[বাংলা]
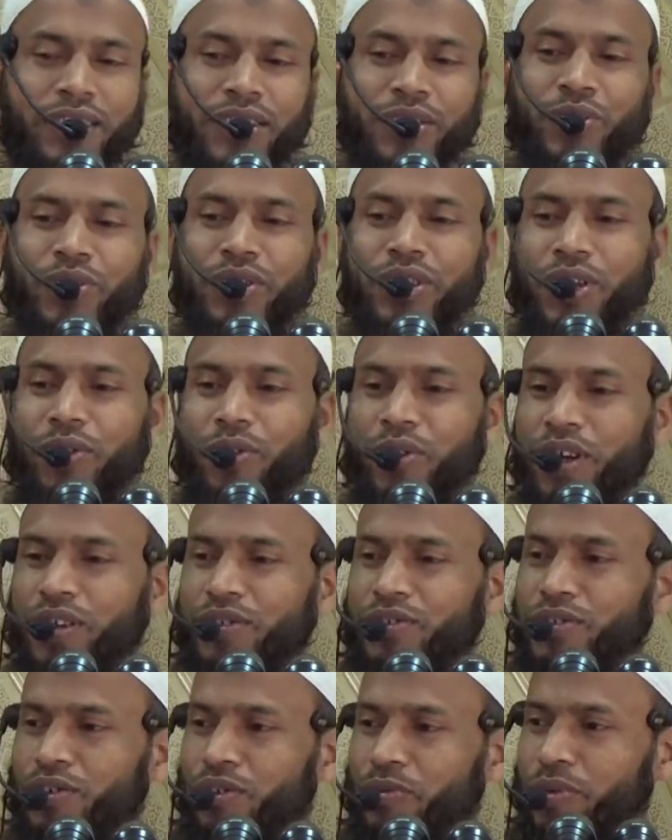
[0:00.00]

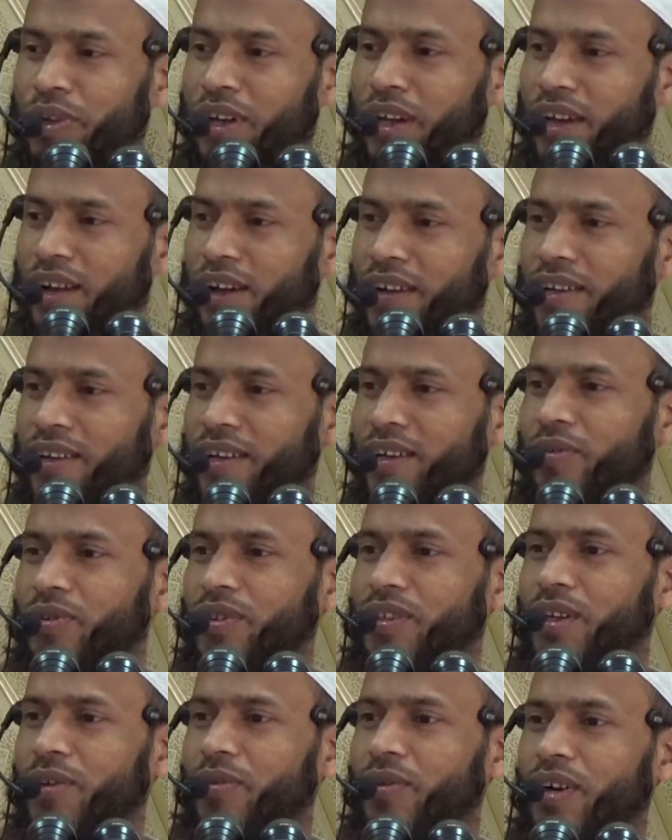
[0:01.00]

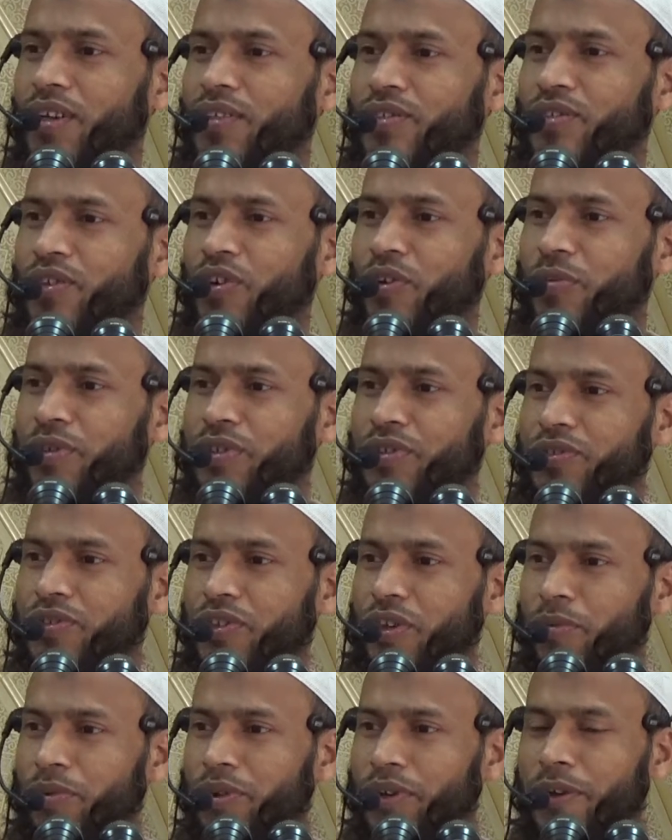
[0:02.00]
ওয়া ওয়া
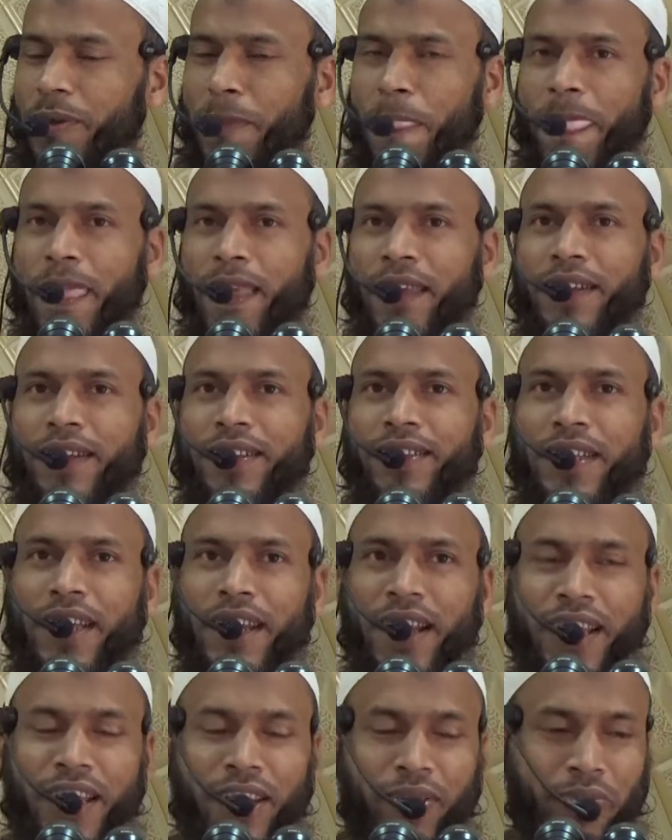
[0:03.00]
সবর
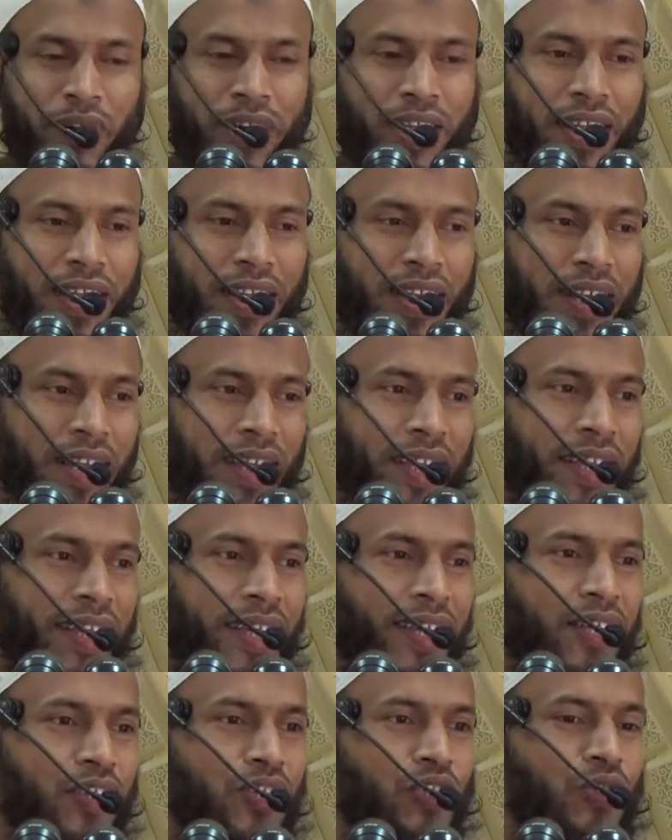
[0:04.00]
যারা ঈমান আনে
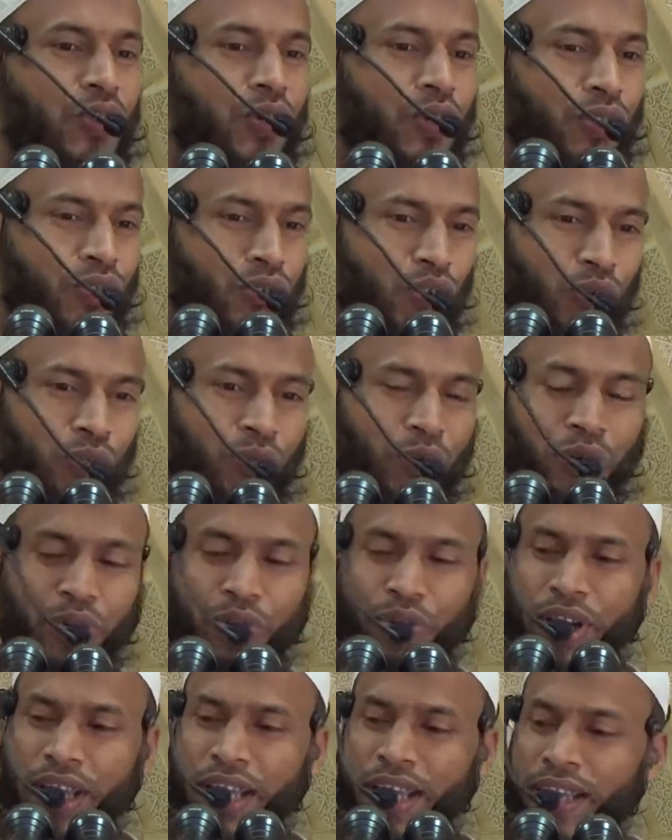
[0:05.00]
সৎকর্ম
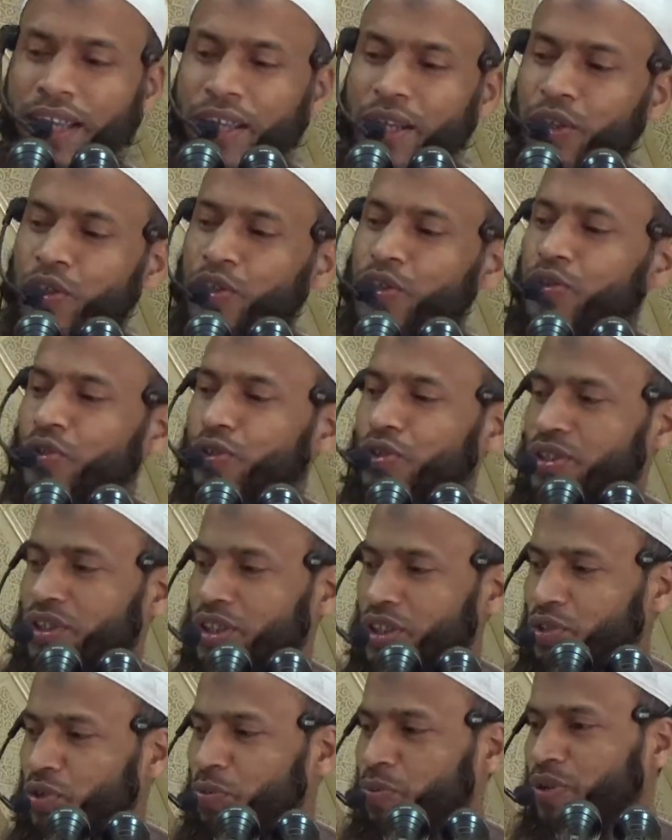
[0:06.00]
করে
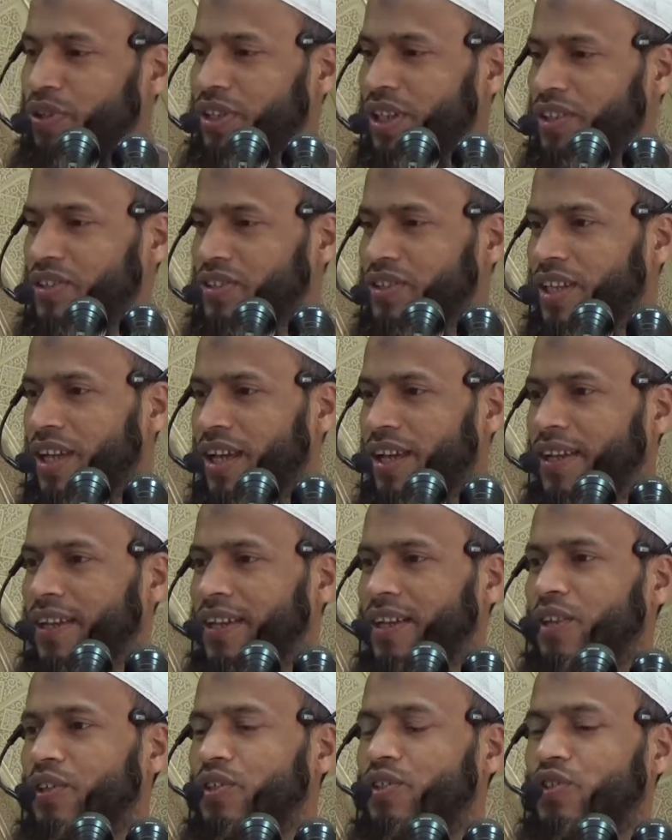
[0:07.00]
সত্যের উপদেশ দেয়
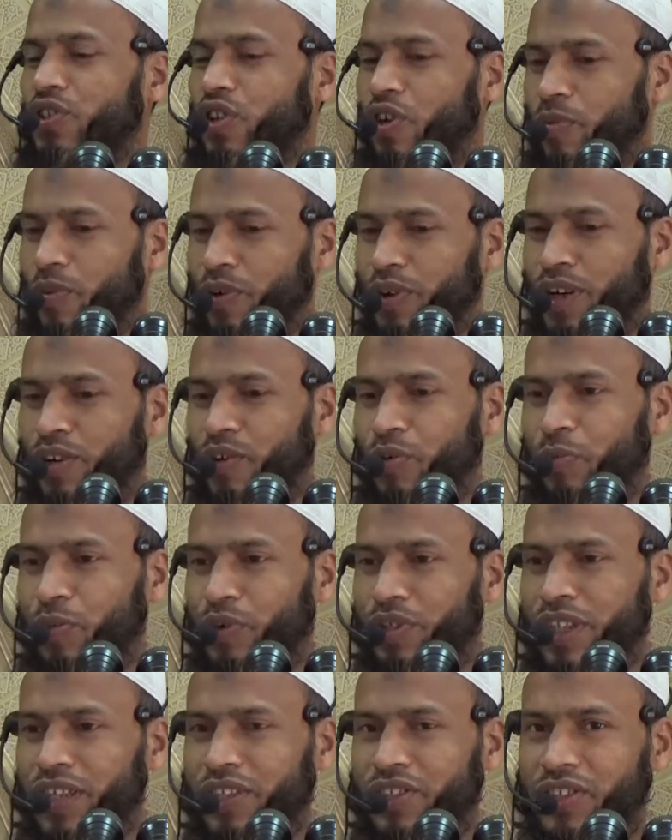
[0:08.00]
সবরের
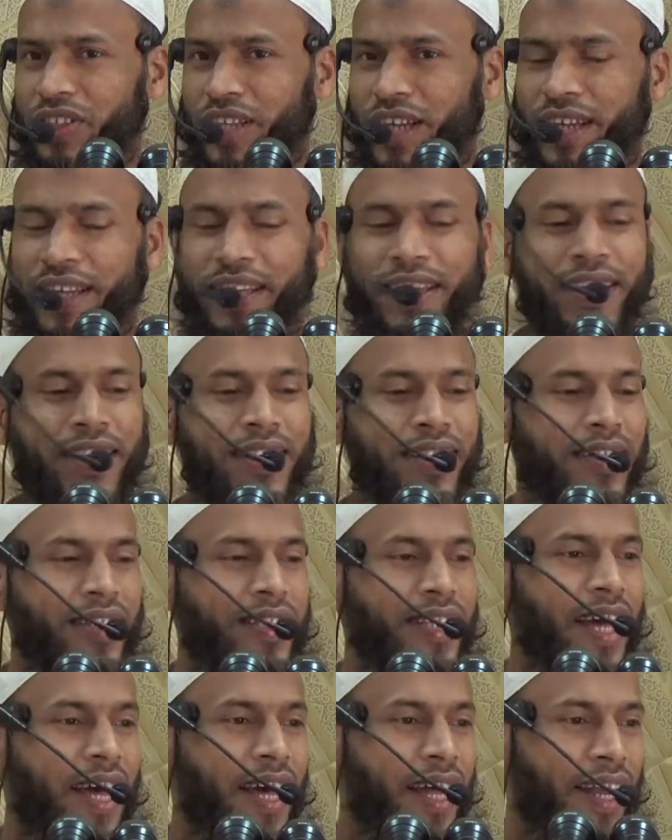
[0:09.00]
উপদেশ দেয়
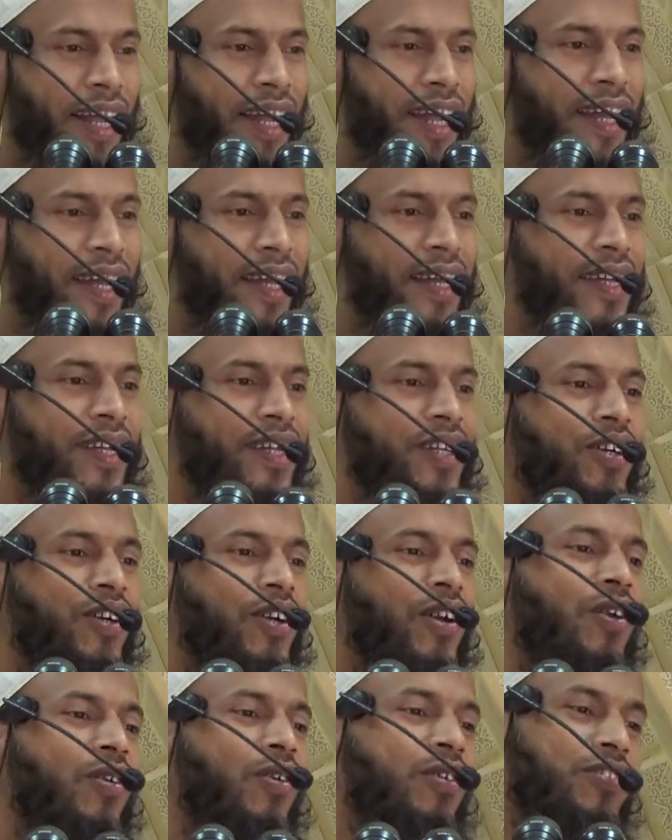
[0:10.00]
তারা
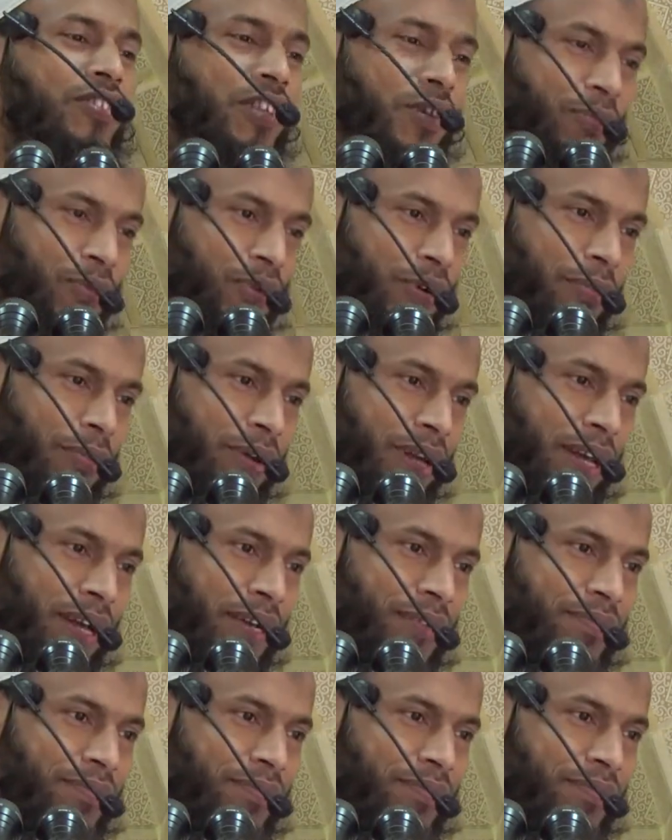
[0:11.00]
লসে পড়বে না